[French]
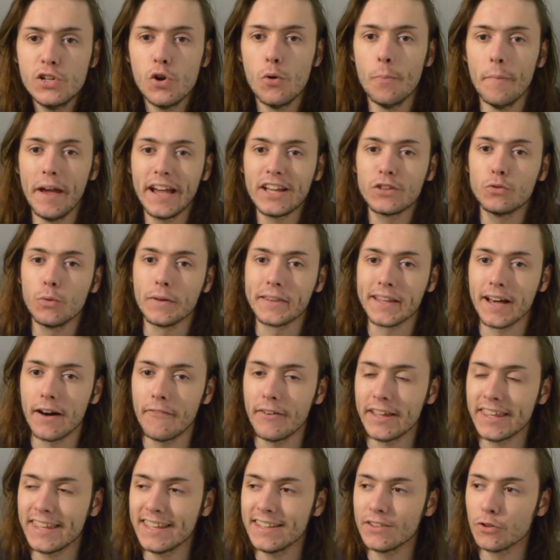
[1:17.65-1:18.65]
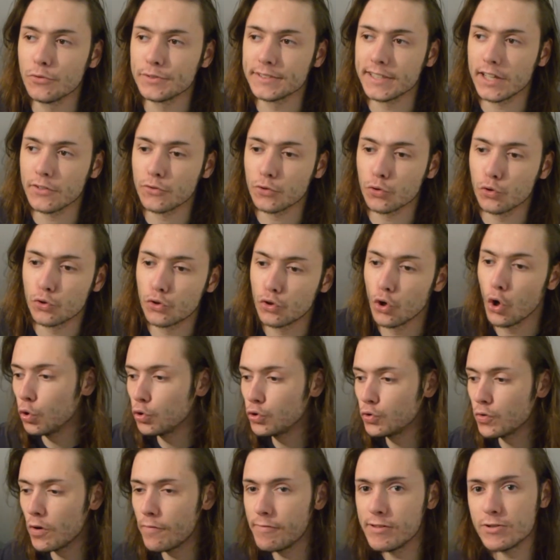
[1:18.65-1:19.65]
le mec doit travailler dans un truc
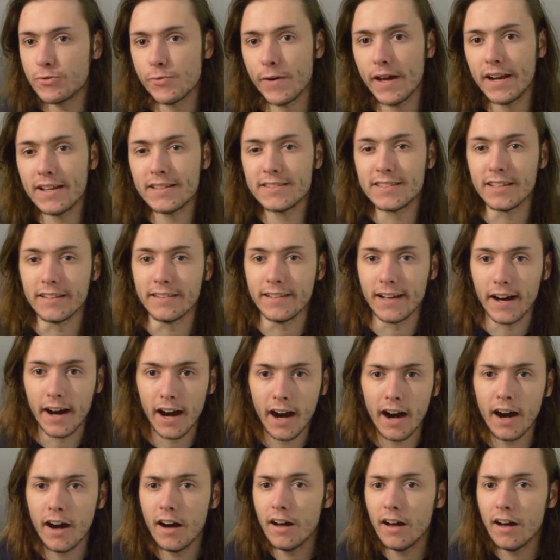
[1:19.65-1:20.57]
audiovisuel, etc.